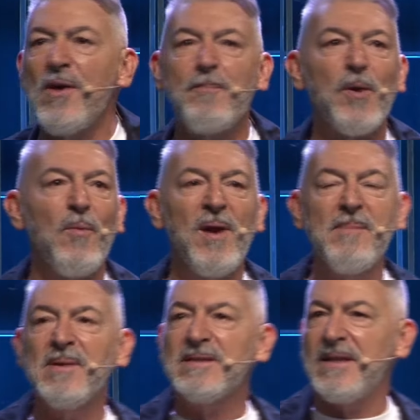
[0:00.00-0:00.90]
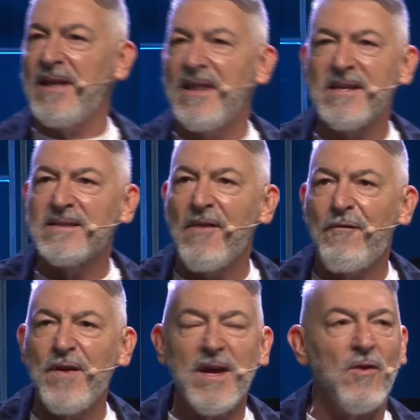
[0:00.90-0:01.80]
de problemas y de
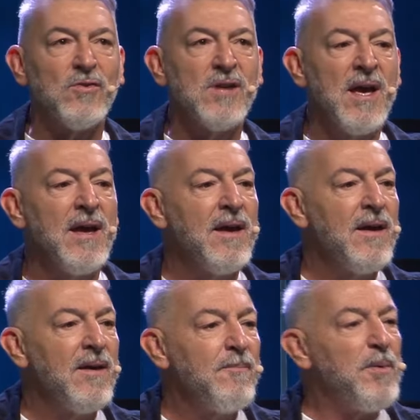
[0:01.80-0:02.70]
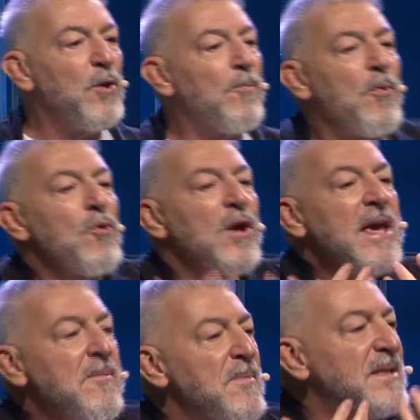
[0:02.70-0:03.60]
desafíos, pero ¿por
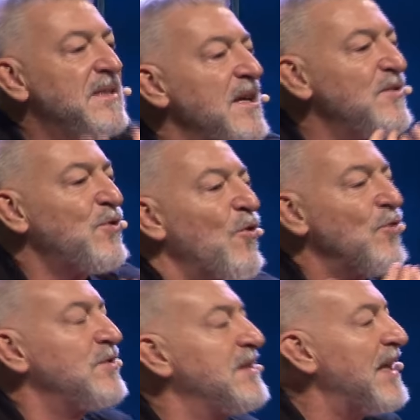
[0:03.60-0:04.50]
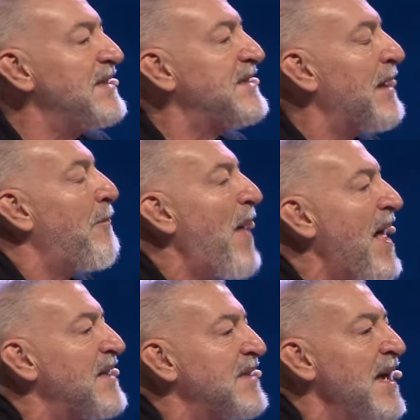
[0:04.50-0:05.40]
qué me siento con tanta
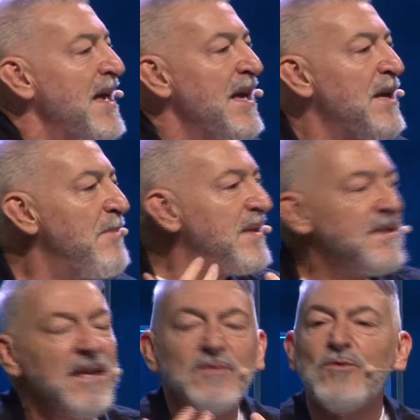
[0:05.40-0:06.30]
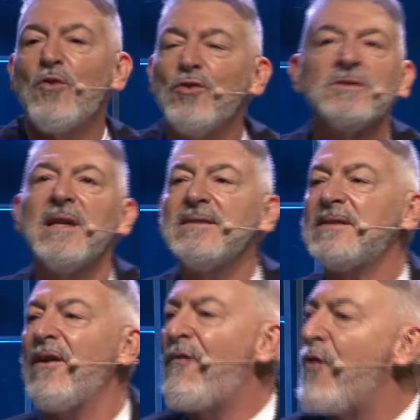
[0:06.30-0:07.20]
paz y me siento con
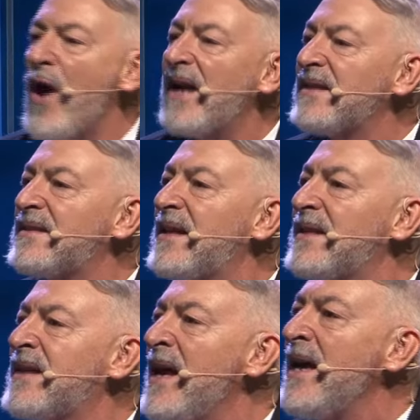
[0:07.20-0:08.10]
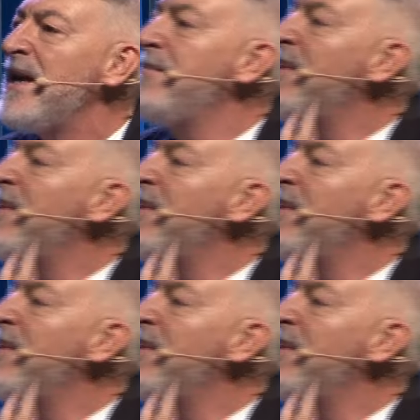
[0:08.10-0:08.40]
tantas fuerzas y